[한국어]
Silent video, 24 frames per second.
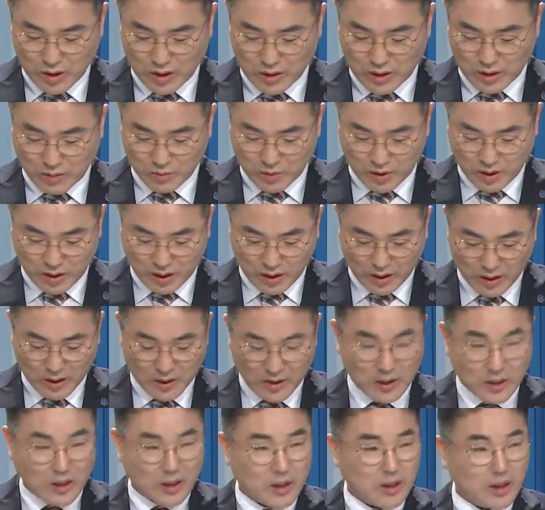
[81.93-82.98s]
있기 때문에
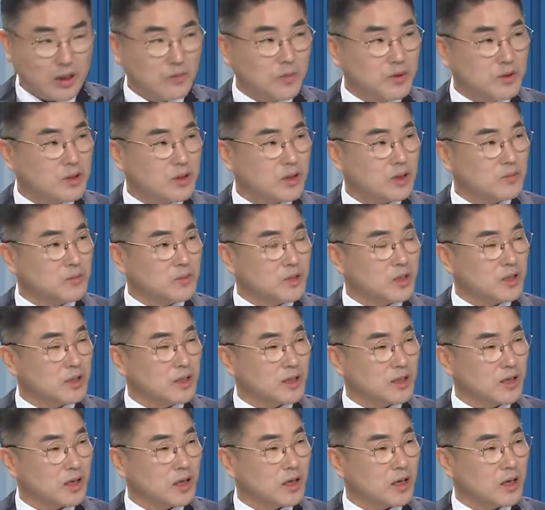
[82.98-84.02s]
이번처럼 전원
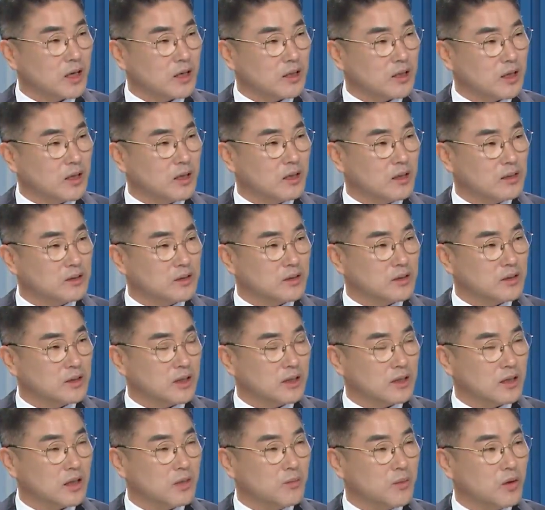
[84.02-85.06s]
합격이 되는 것은
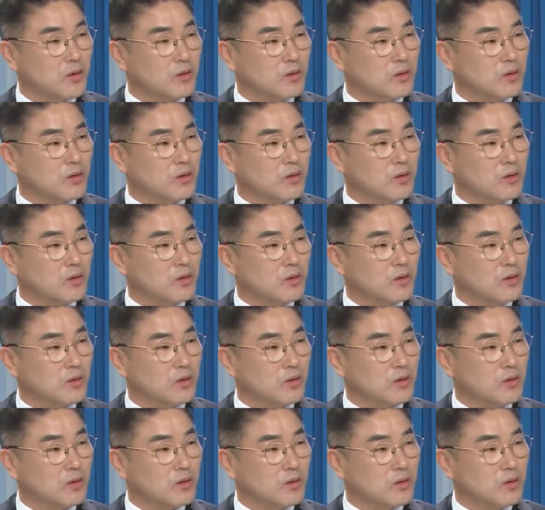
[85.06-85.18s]
상당히